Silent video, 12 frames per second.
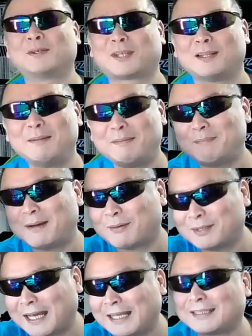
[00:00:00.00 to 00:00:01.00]
もうそのまんまこ
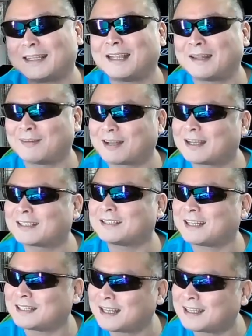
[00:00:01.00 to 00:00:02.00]
こに入ってんだあの関係
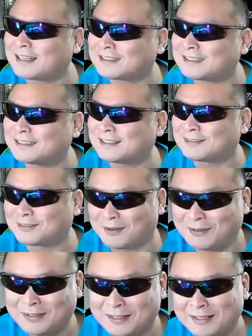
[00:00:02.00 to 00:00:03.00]
者で話聞いてる
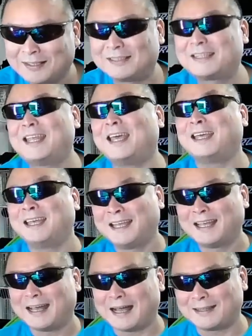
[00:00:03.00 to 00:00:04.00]
とで
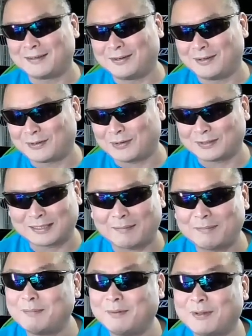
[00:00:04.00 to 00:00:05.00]
あのこう
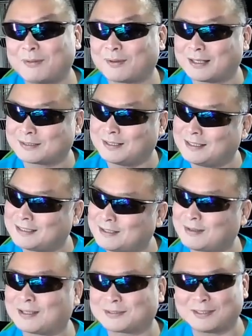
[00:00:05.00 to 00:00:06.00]
食べ物とかそういうの木
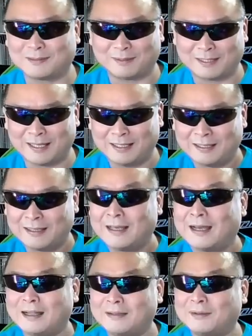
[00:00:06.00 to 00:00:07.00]
とかそういうのもね
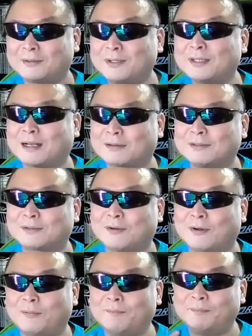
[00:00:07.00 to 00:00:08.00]
あのとにかく
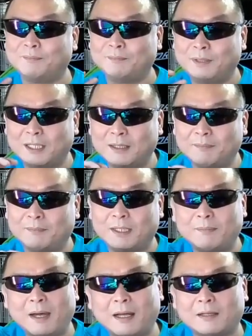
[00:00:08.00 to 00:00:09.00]
こう右
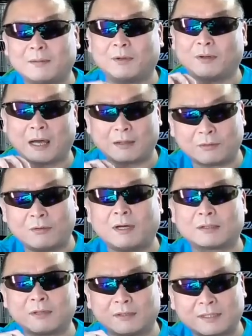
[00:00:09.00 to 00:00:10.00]
右回りのもの波動を
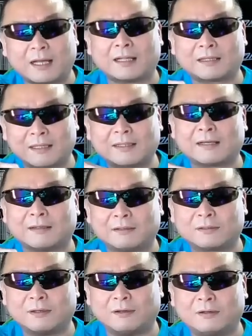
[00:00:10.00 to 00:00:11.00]
与えて与えてあげる
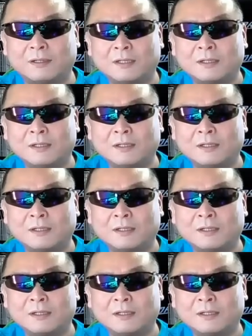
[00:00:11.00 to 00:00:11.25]
と